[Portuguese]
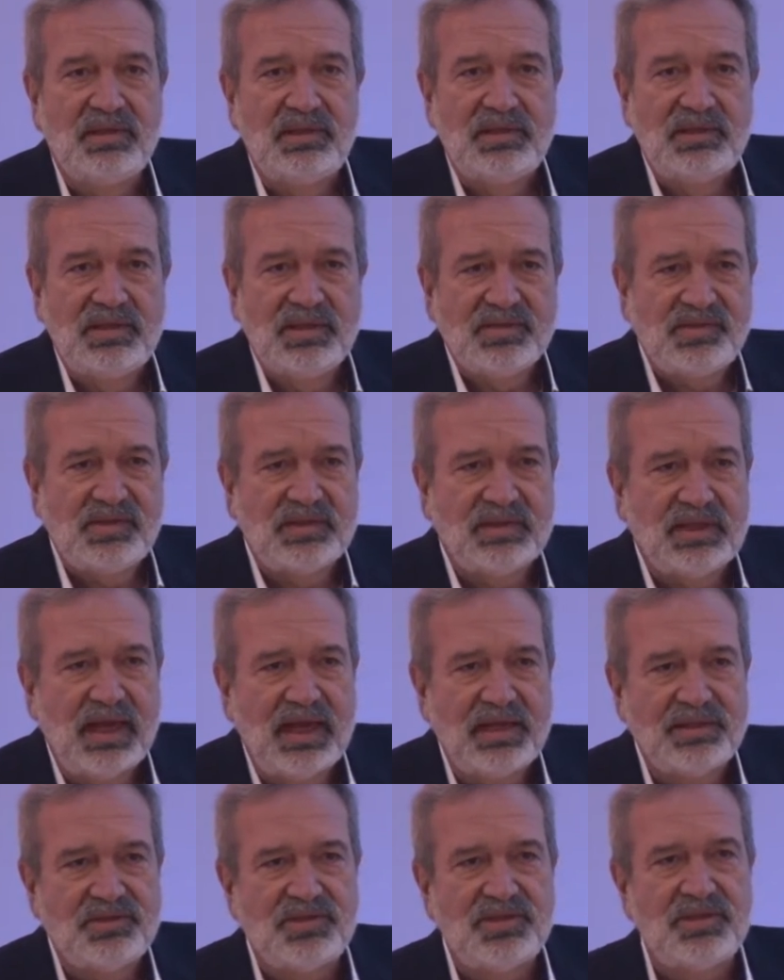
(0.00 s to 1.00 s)
E a
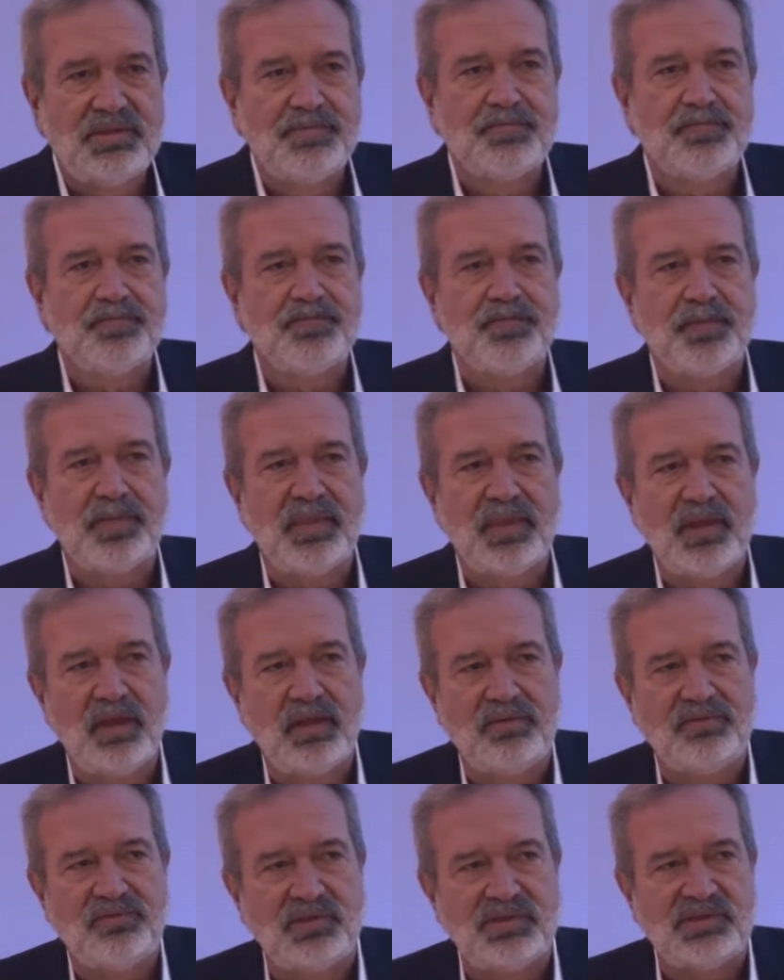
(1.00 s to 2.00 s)
cidade
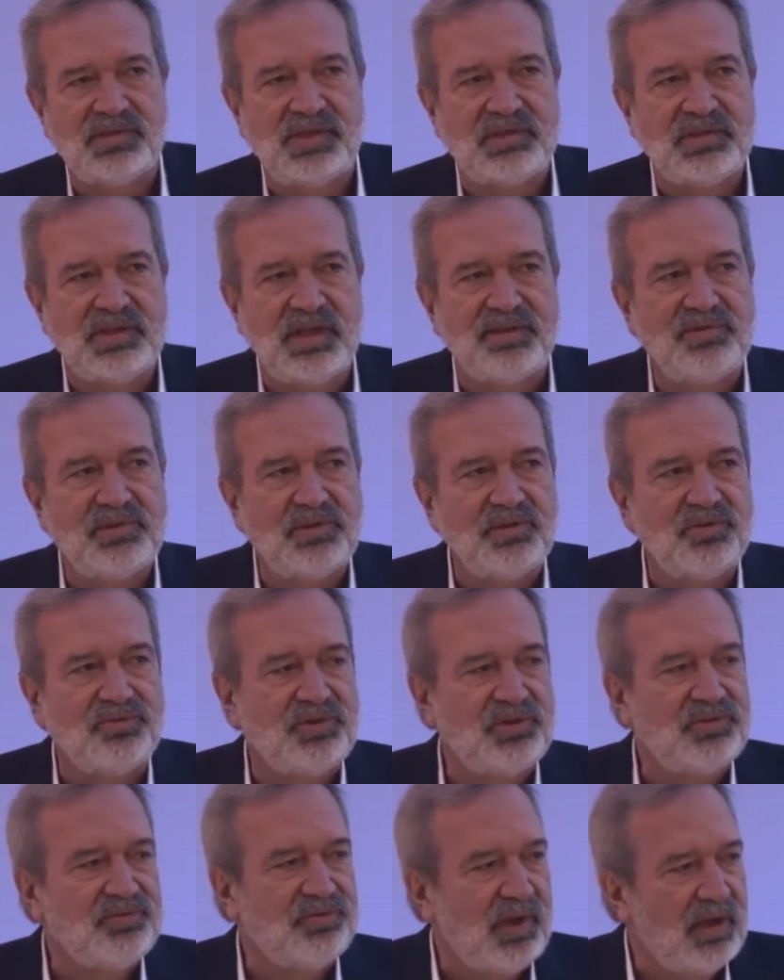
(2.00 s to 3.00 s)
vocês devem ter
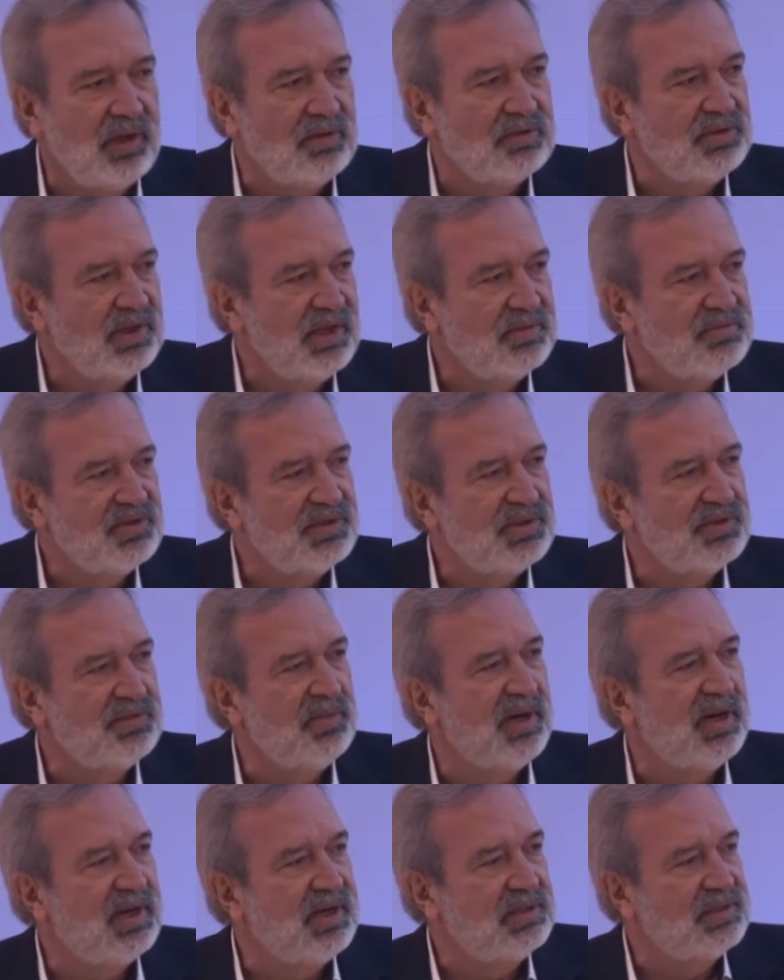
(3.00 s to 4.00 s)
ouvido falar o termo
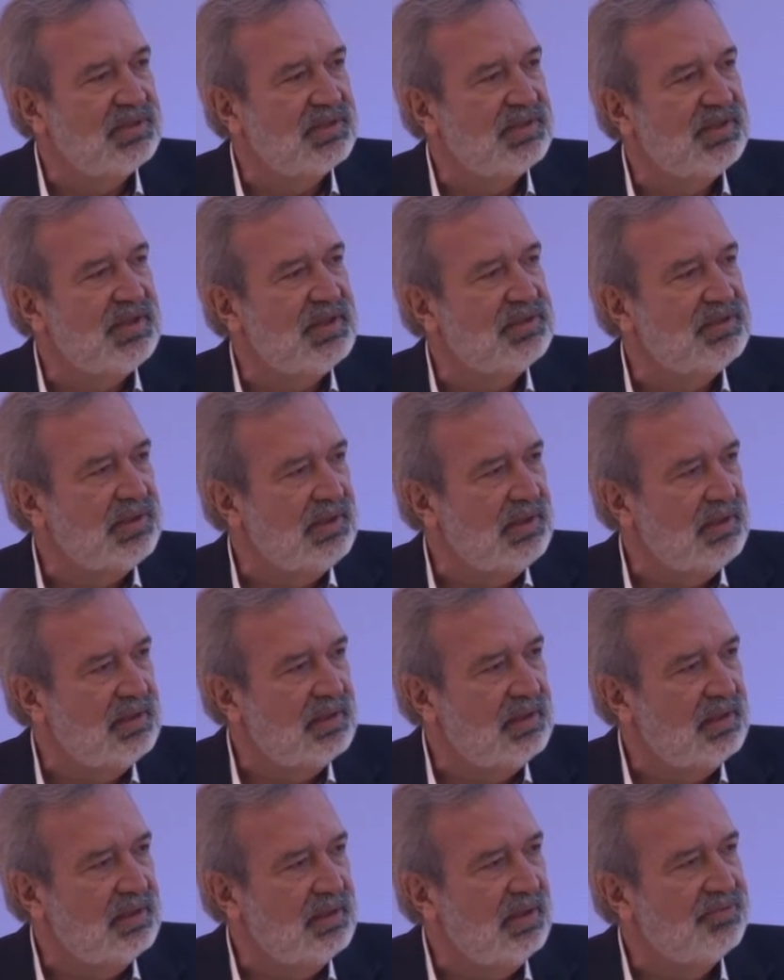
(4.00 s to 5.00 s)
Smart City,
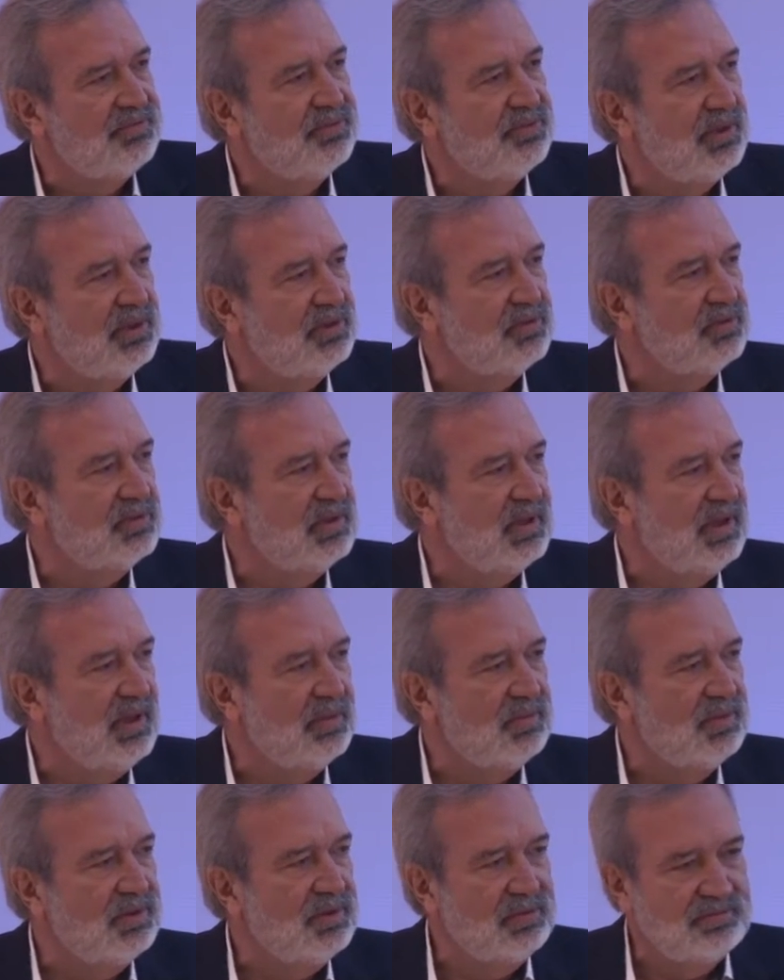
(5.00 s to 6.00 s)
que foi um
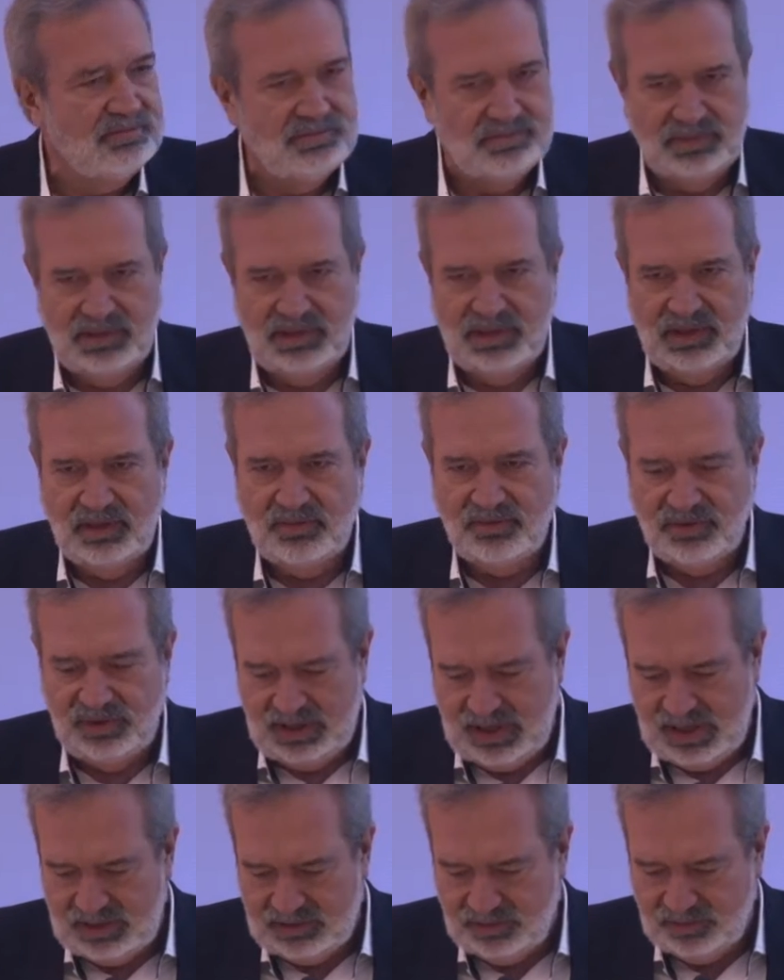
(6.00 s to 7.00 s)
termo eh,
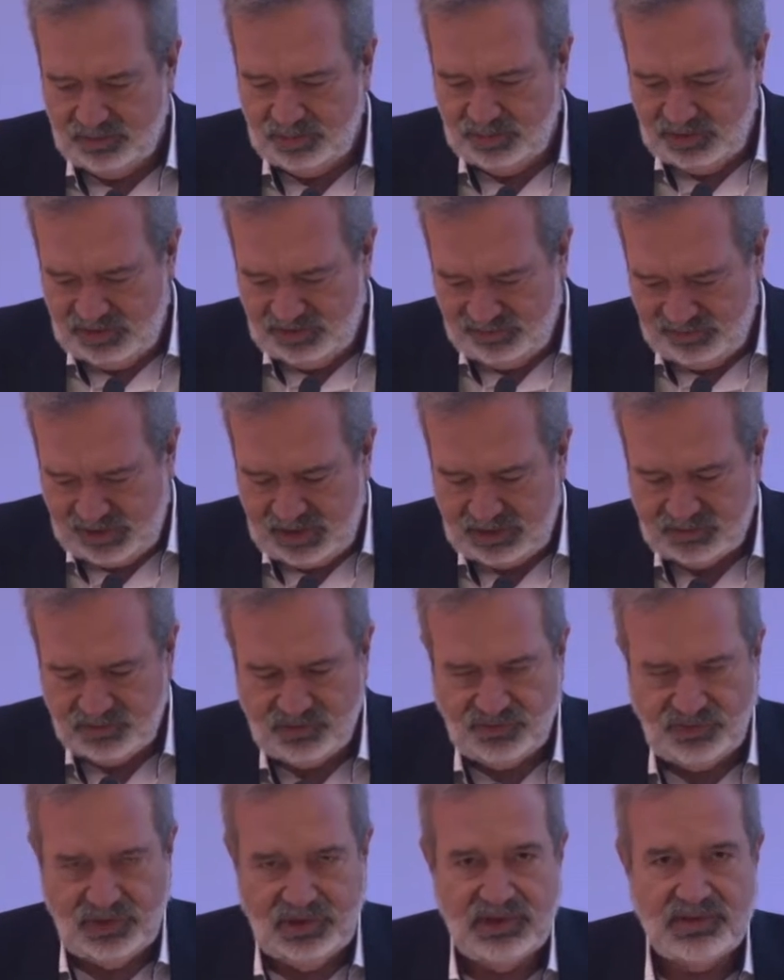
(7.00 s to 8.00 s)
cunhado por diversos
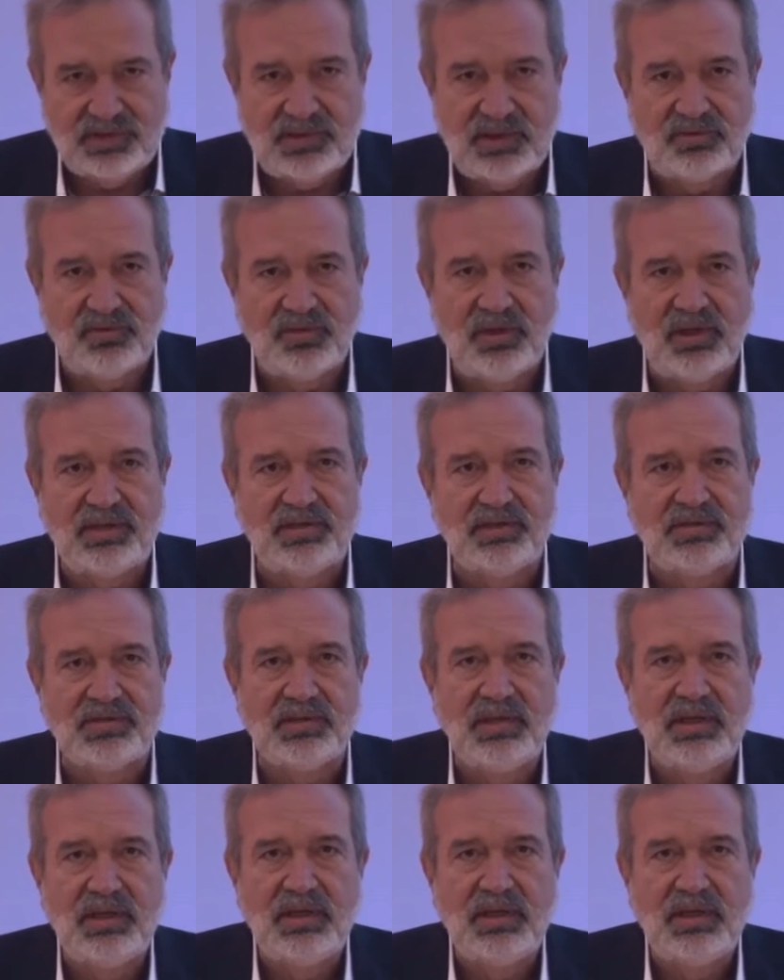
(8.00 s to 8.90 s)
fornecedores,